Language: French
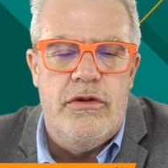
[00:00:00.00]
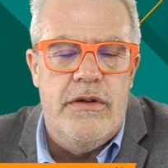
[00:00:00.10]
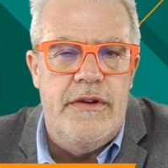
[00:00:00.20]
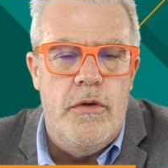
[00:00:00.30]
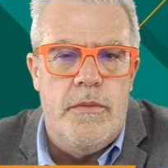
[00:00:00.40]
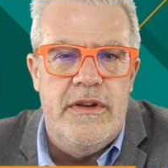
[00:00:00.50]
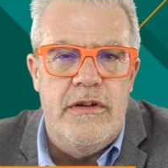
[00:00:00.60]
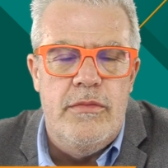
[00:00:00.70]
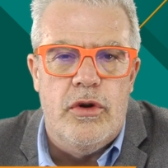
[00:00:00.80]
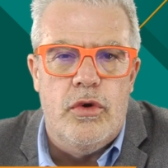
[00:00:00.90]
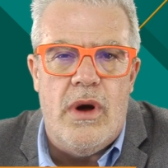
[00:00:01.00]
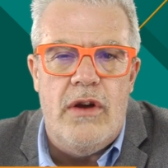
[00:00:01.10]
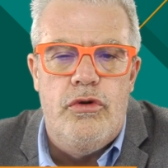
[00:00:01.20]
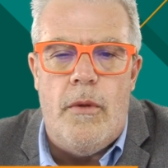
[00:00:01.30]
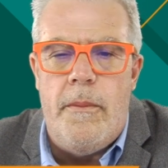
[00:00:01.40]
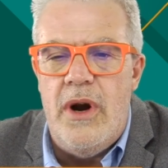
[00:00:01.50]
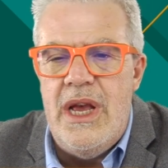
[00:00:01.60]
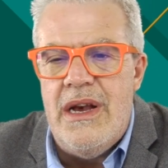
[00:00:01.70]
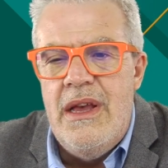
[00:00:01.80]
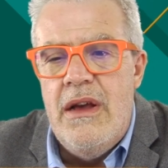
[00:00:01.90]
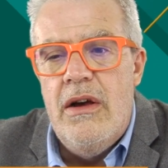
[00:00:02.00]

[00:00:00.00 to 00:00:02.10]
Je vais lui opposer le numéro 3, Jour Polaire,